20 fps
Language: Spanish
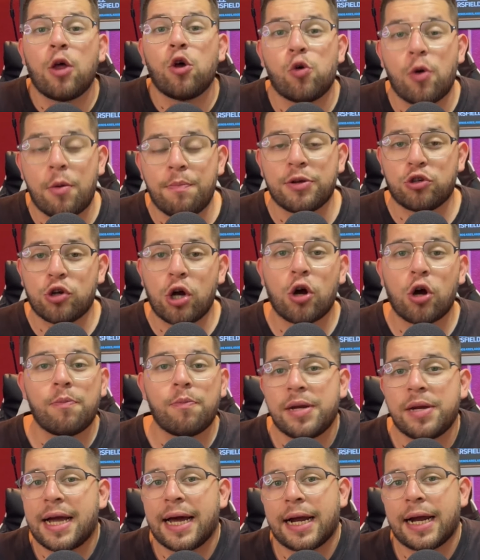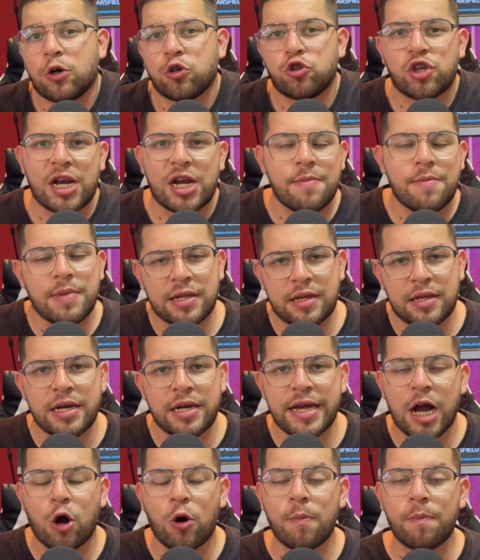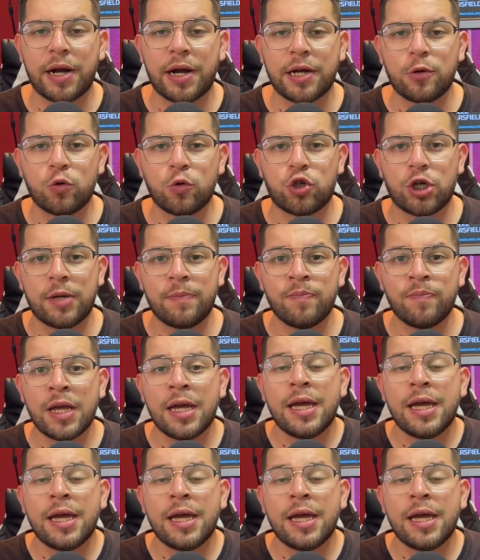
lo empezó a complicar a González Metil y a Compañucci